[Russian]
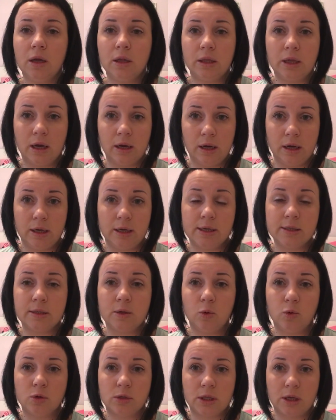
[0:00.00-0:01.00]
Далее,
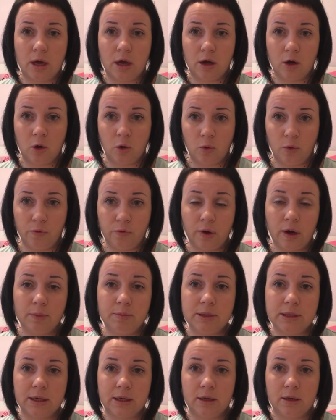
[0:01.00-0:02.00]
если густая кровь,
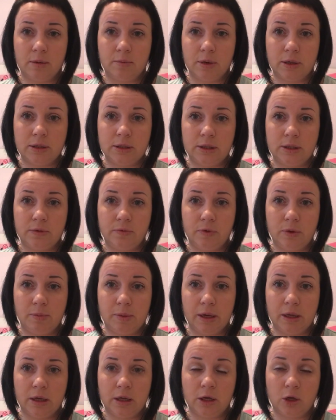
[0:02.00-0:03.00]
обязательно обратите
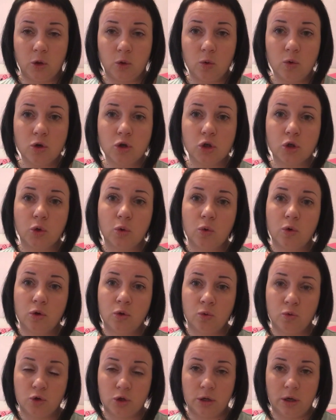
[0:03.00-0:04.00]
внимание на то, что
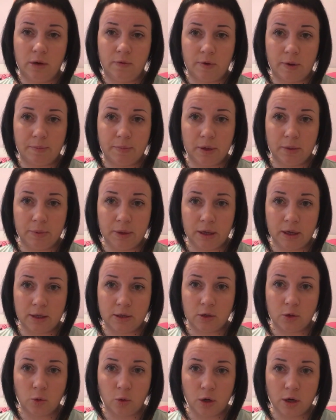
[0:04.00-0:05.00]
нужно ли вам
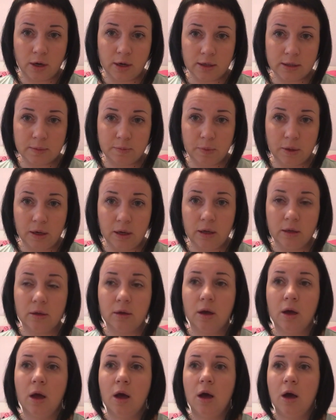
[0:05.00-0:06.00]
применять только
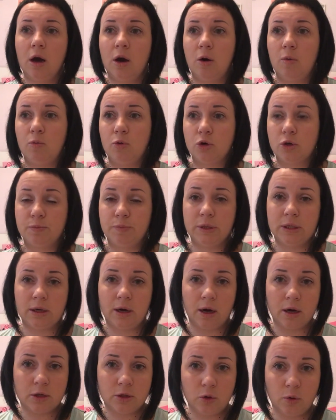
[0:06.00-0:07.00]
аспирин, может быть
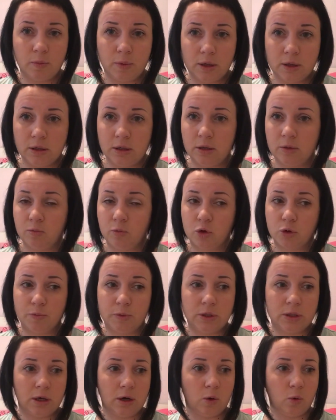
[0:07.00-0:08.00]
кардиомагнил, может
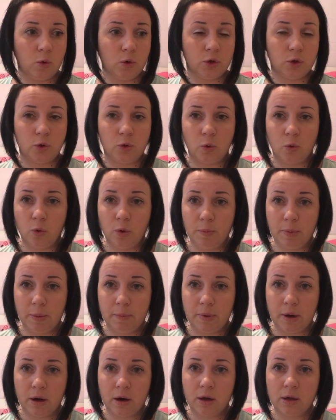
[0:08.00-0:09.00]
быть какой-то другой
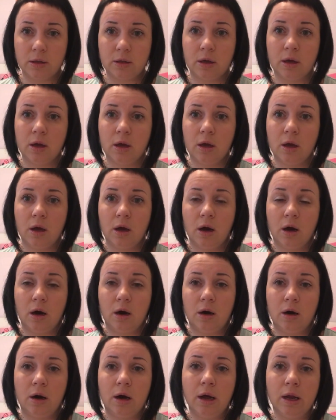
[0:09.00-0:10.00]
препарат,
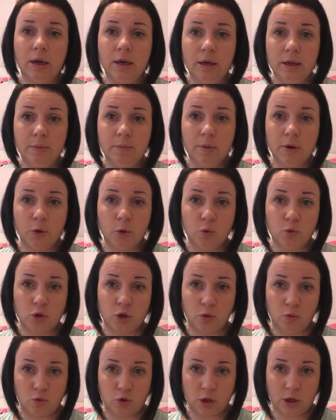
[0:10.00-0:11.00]
а, либо
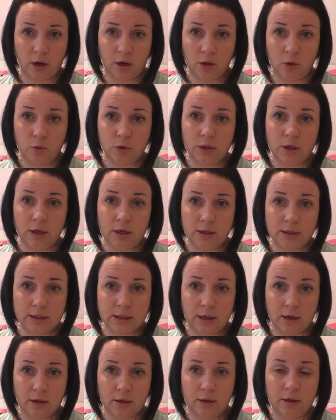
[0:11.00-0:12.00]
нужно уже колоть
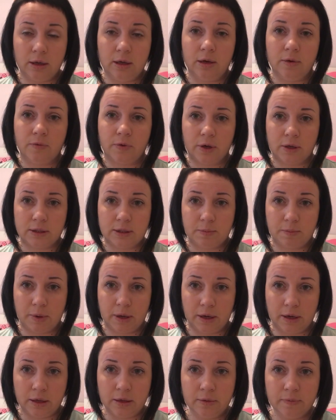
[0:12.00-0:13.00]
кликсан или
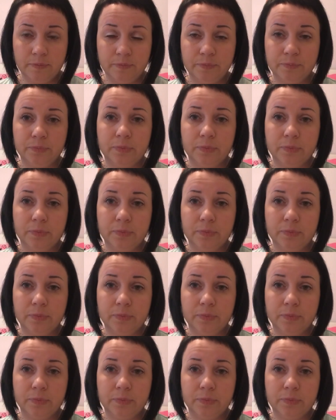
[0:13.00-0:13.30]
фраксипарин.